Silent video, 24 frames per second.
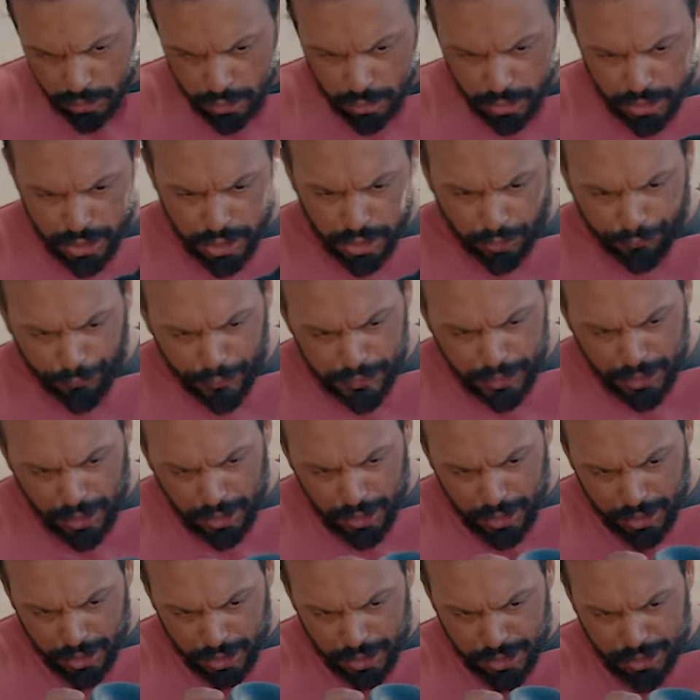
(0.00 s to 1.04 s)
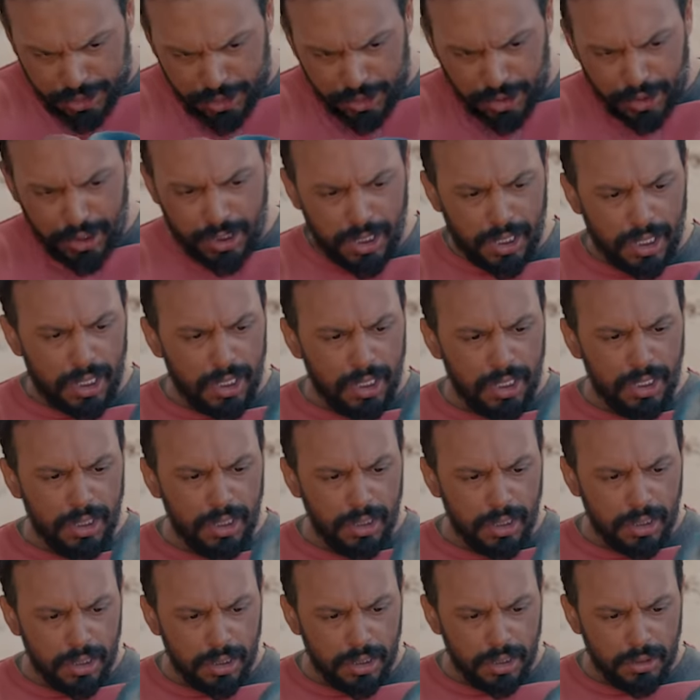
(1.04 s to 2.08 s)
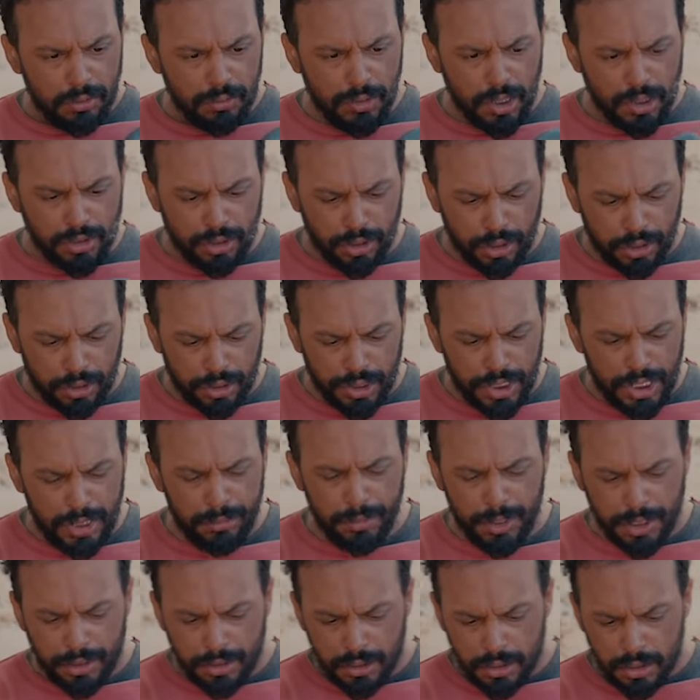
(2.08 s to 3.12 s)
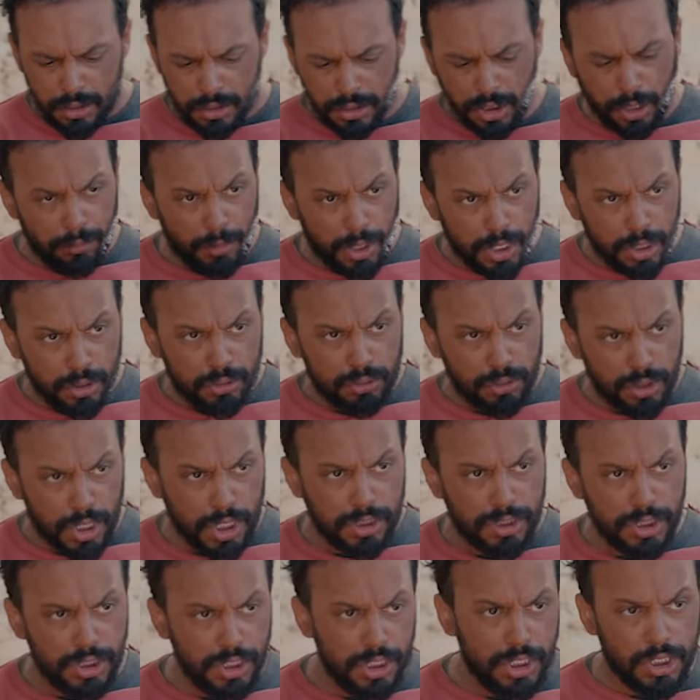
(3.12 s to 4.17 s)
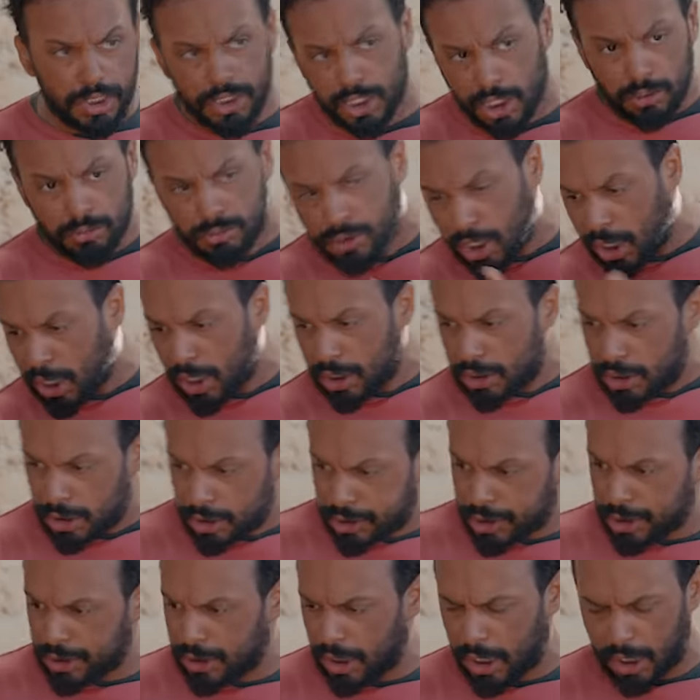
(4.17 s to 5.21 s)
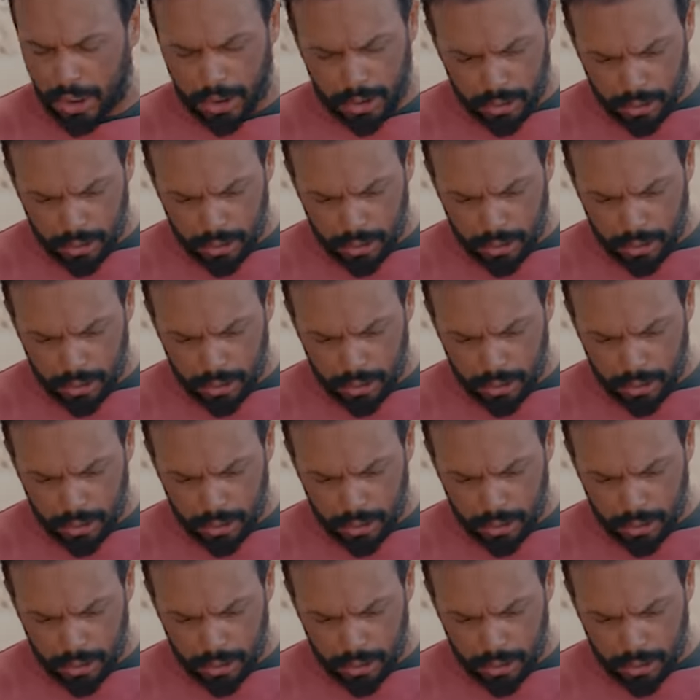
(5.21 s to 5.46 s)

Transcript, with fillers: رجلك فاتحه خرجتي عليها ولا تجر اليمن شحال مره نكون غادي نيشان ودخلني لشي دار